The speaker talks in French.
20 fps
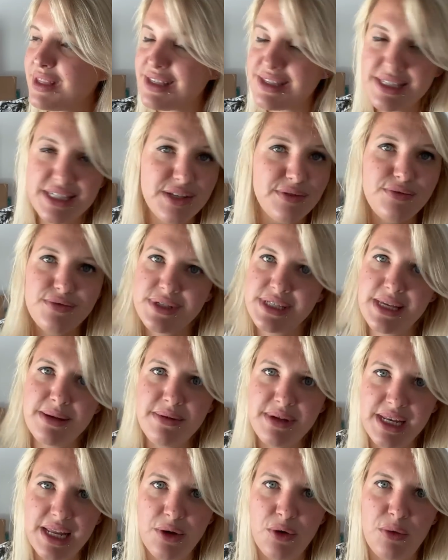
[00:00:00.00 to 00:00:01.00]
Si vous
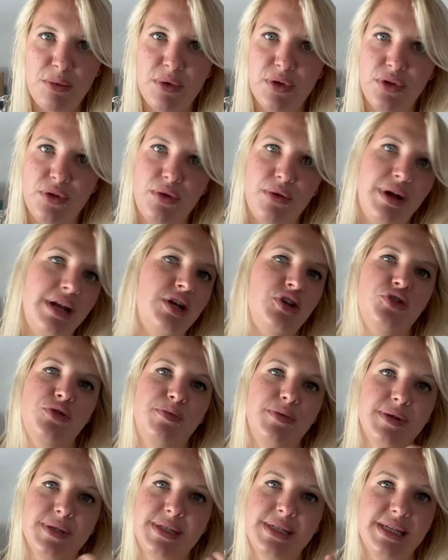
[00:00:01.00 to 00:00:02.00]
aimez les romans de Noël, je pense